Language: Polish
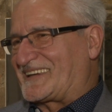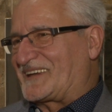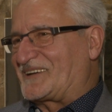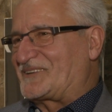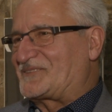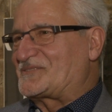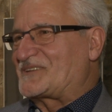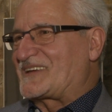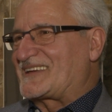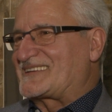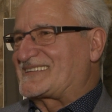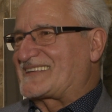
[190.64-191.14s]

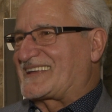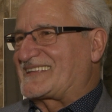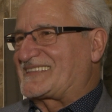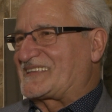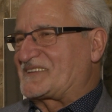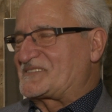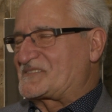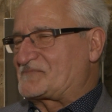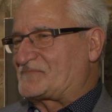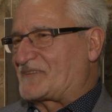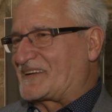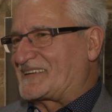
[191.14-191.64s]
Dziękuję za
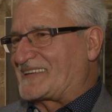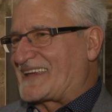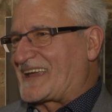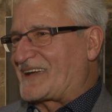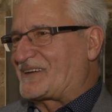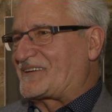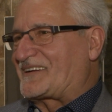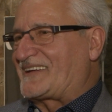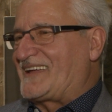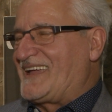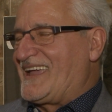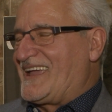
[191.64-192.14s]
te
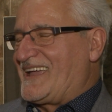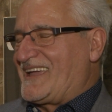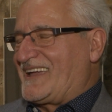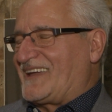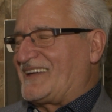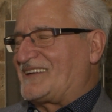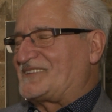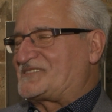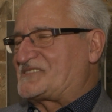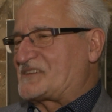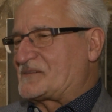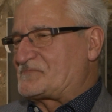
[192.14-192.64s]
wspaniałe,
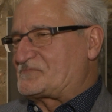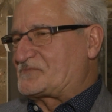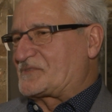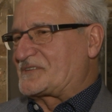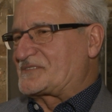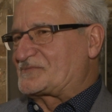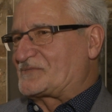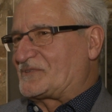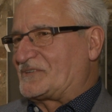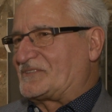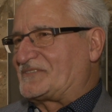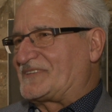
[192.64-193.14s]
e,
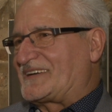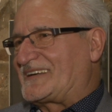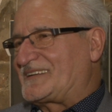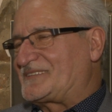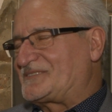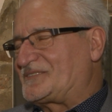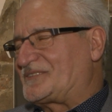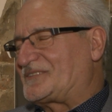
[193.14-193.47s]
ciepłe słowa.